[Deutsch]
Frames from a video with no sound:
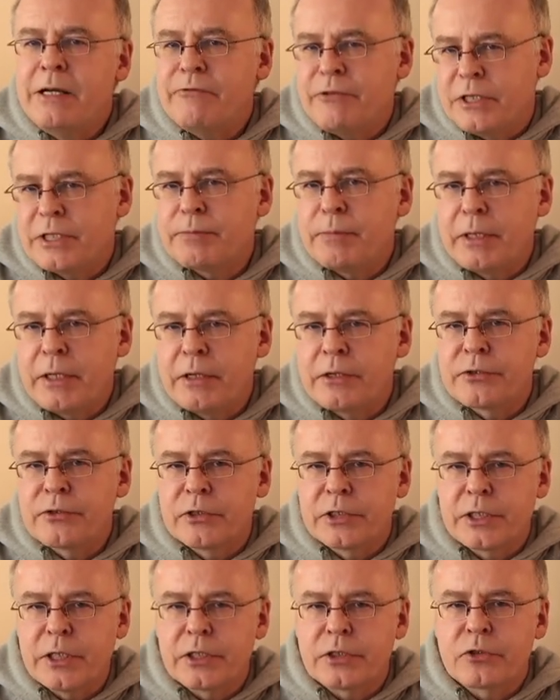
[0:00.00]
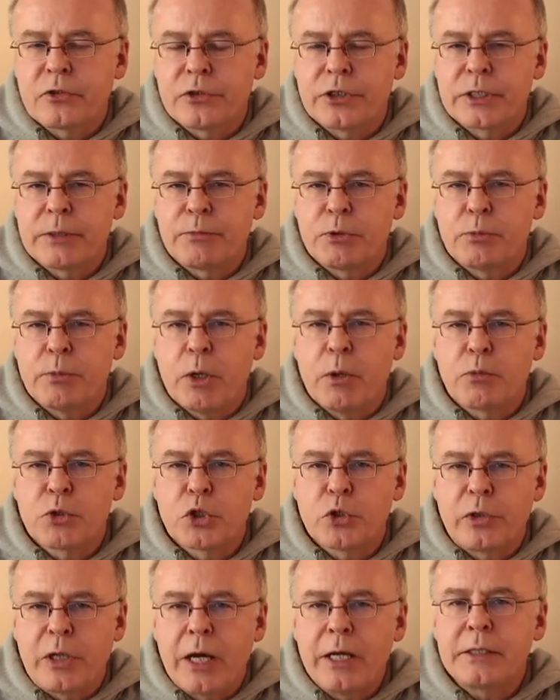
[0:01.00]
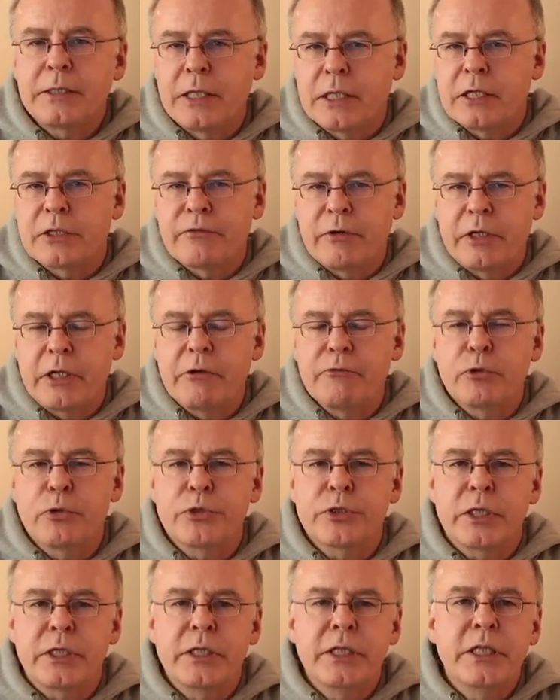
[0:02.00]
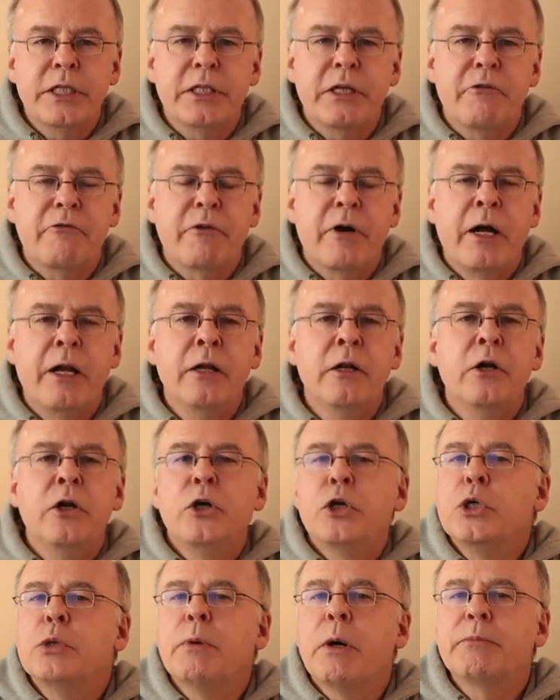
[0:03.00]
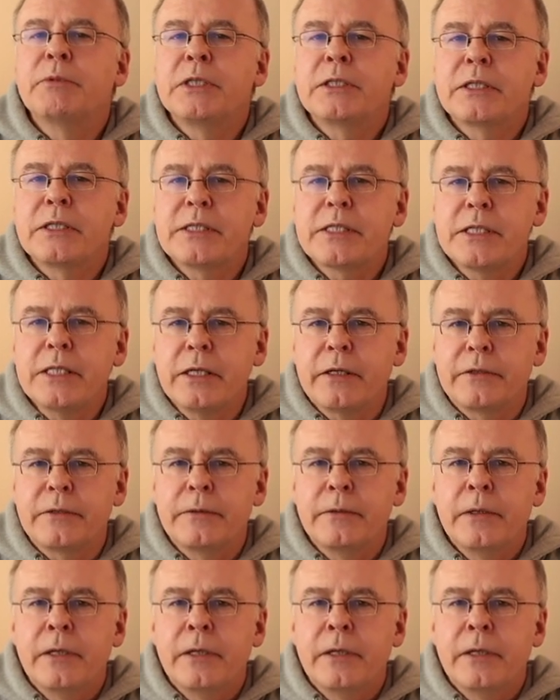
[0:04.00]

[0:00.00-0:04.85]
falls man eine solche als Konzept überhaupt schon hat, denn das war in der Frühzeit nicht der Fall, überhaupt interessiert.